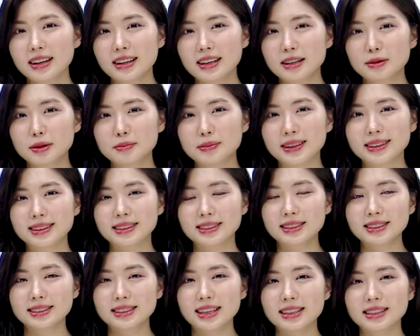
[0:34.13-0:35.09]
일 번
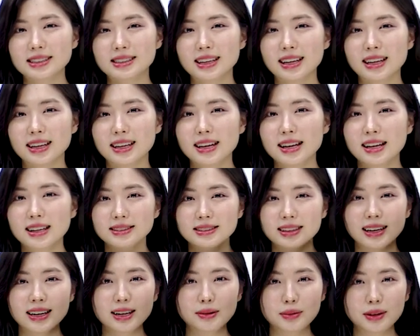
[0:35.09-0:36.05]
파트 사진에
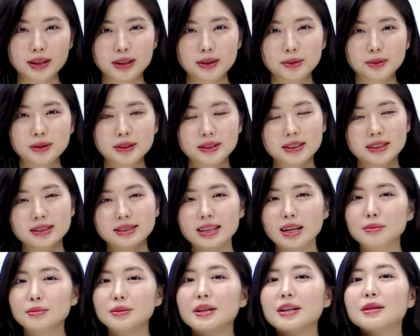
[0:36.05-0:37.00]
사람이 혹은
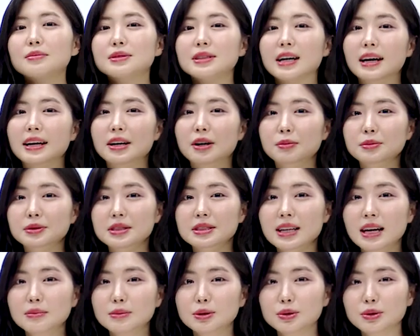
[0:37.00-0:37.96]
사람은 아예 없이
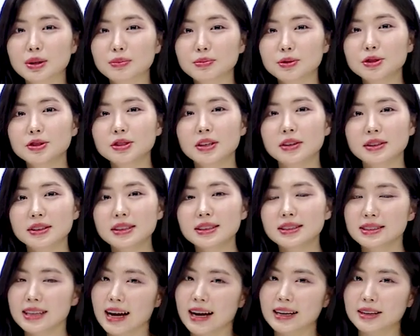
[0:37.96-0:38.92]
사물과 풍경을
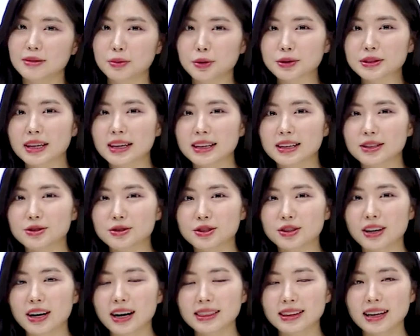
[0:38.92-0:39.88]
잘 묘사해 준
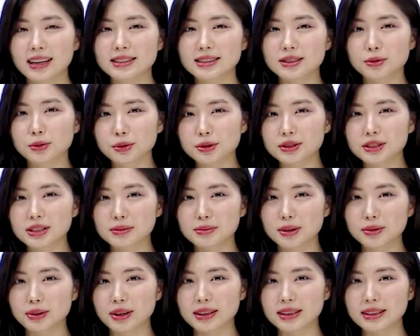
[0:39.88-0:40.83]
거 한 가지
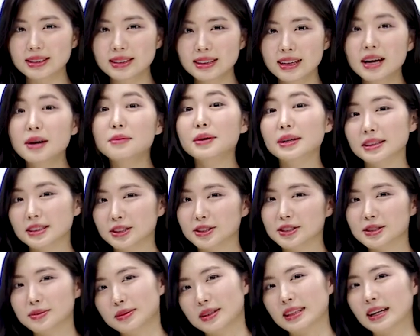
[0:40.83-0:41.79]
고르시면 되는
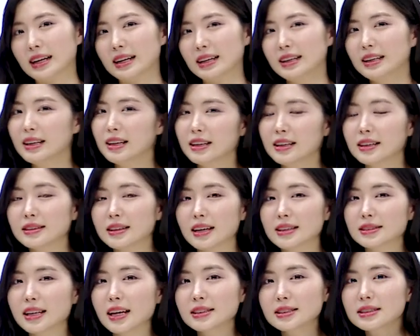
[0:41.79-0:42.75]
파트였습니다. 일단
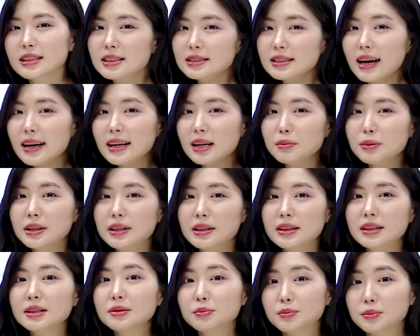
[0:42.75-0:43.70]
일단 사진에 사람이
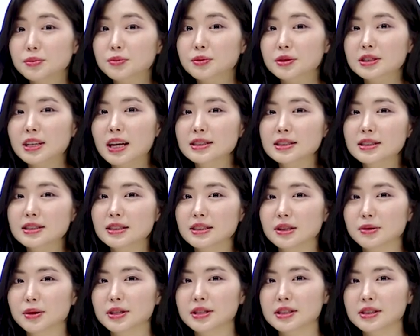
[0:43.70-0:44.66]
있는 사진들이
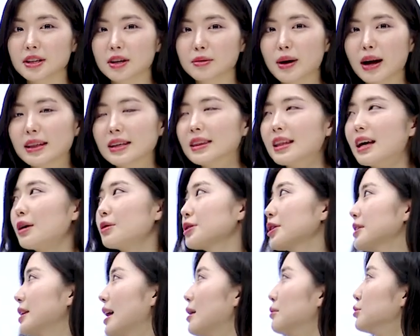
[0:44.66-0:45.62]
훨씬 더 많이 나오죠.
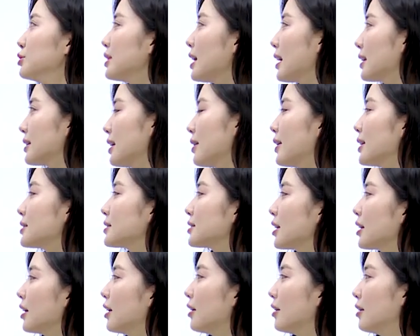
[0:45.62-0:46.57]
네모난
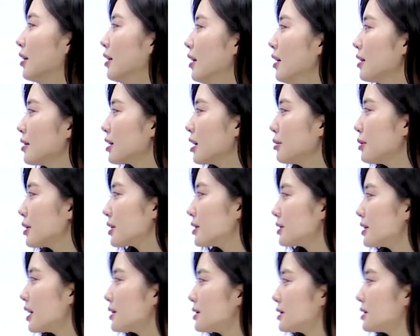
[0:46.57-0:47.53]
나왔어요. 그러면 그
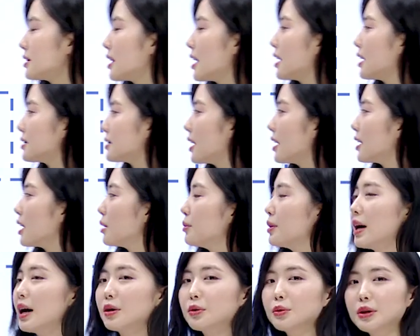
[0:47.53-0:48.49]
사진에
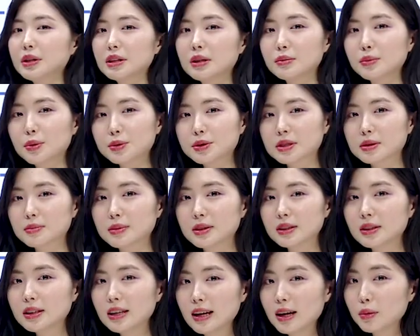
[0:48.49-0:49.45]
사람이 하고 있는
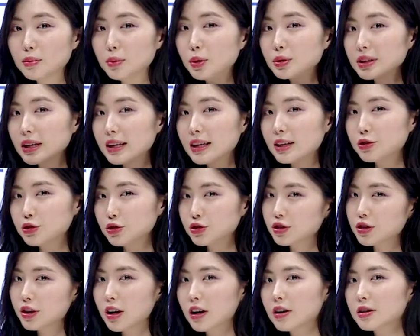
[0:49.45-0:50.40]
모습을 묘사해
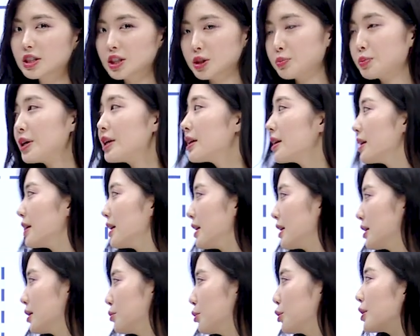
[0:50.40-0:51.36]
주는 거
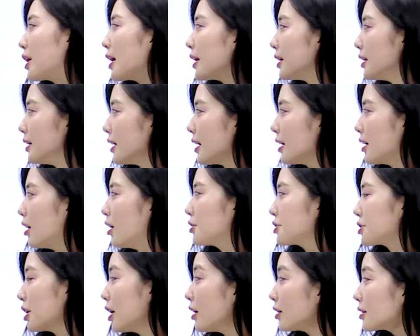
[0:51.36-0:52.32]
speaking, 뭐 얘기해요,
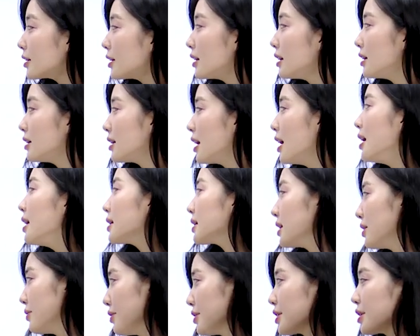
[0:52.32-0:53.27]
talking,
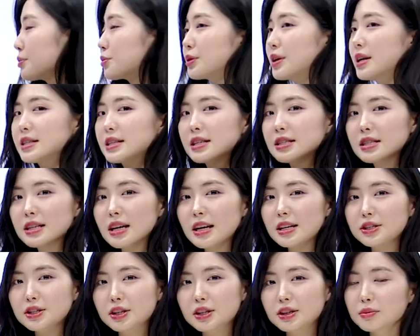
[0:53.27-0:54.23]
giving a
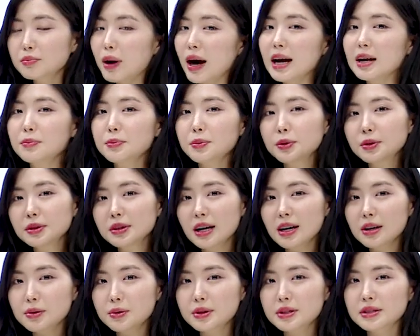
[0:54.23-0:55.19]
presentation, 발표를
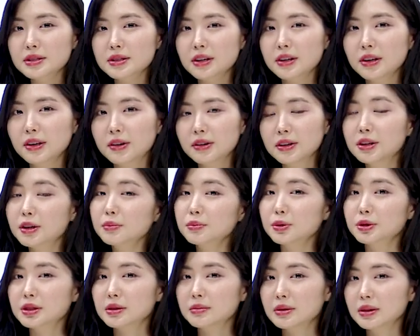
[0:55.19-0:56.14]
하고 있어요. 이런
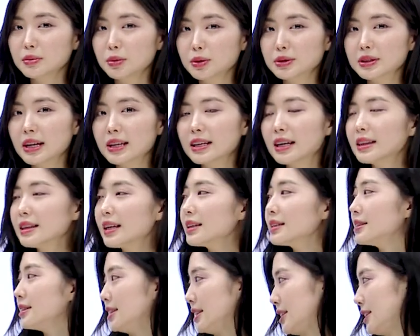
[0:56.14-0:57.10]
모습을 묘사를
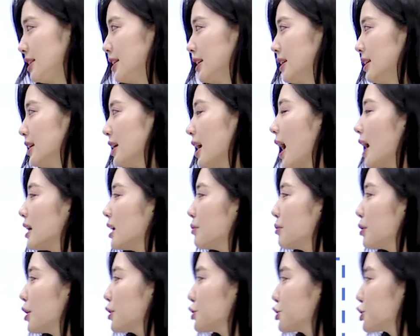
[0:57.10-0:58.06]
한다든지
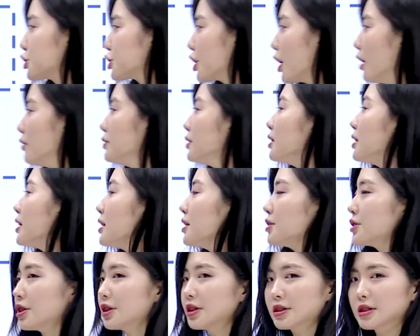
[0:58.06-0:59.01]
아니면
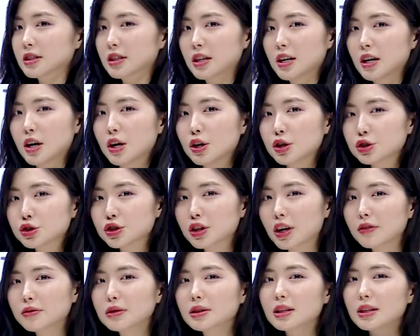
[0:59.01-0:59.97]
shoveling dirt,
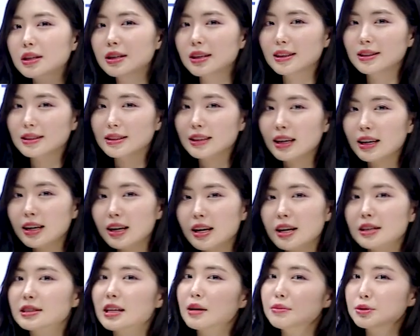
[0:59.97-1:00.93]
shoveling 하는 게
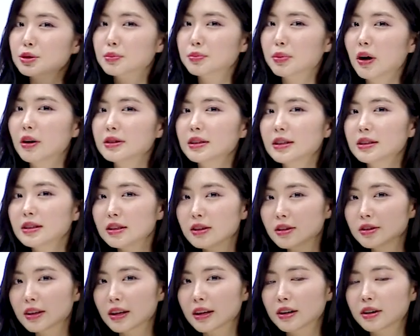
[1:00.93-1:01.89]
삽으로 퍼내는
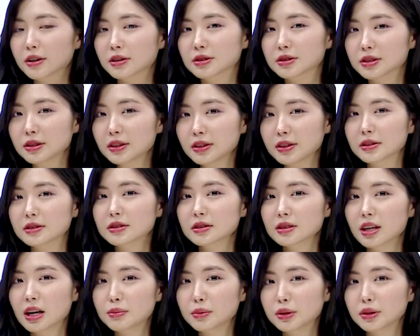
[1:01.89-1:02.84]
거네요. dirt
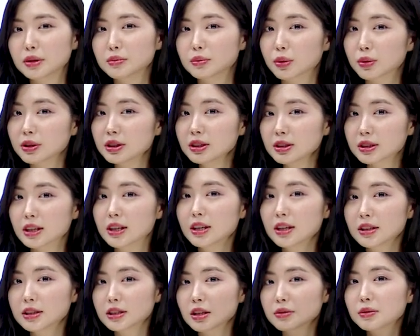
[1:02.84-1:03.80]
하면은 뭐 흙,
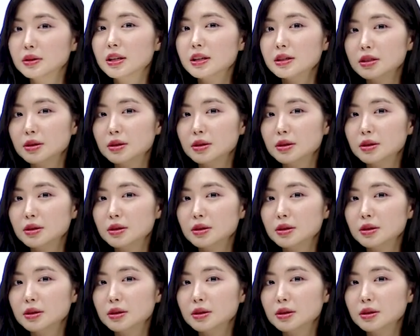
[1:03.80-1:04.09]
shoveling